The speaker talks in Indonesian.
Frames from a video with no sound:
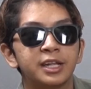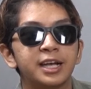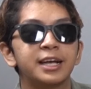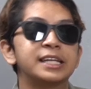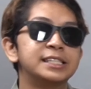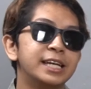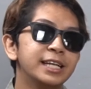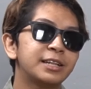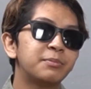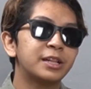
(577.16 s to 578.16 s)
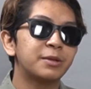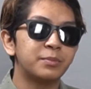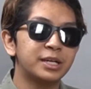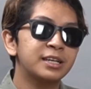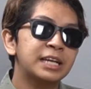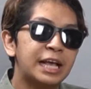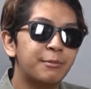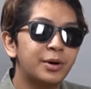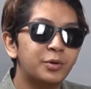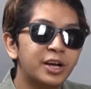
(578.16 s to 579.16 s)
nah jadi teman-teman
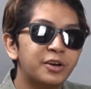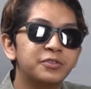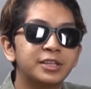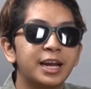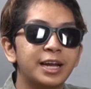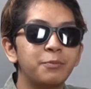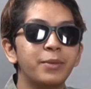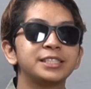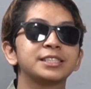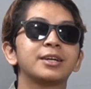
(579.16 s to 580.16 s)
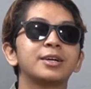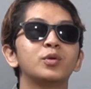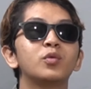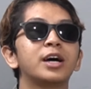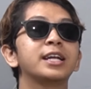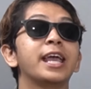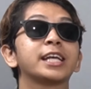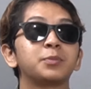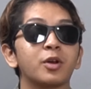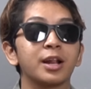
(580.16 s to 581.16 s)
yang mau daftar di batch kedua di
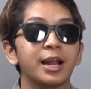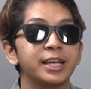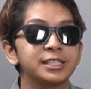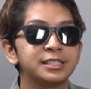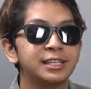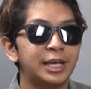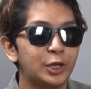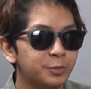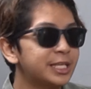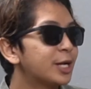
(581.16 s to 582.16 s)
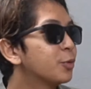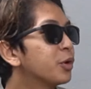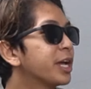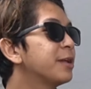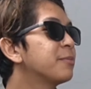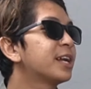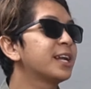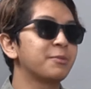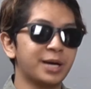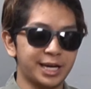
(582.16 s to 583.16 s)
Export Class itu bisa dihubungin di mana
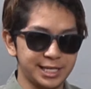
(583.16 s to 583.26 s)
nih Bang